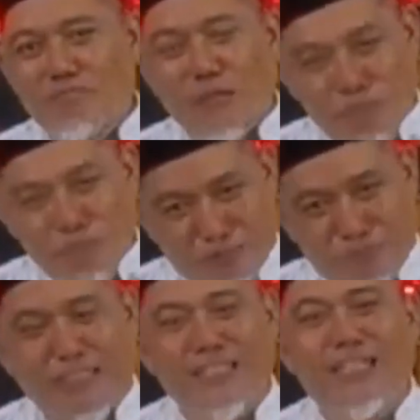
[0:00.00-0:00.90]
yang
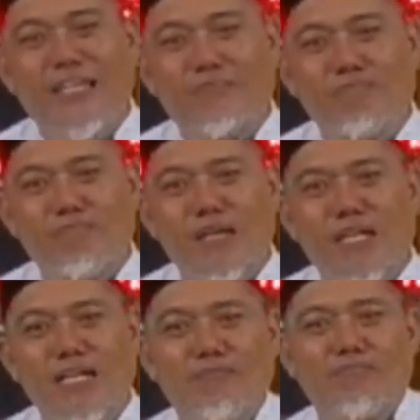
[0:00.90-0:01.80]
bertepatan dengan
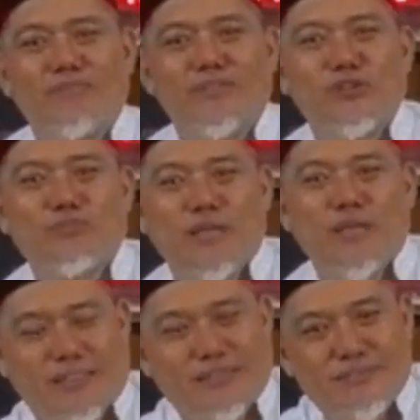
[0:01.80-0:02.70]
malam Jumat.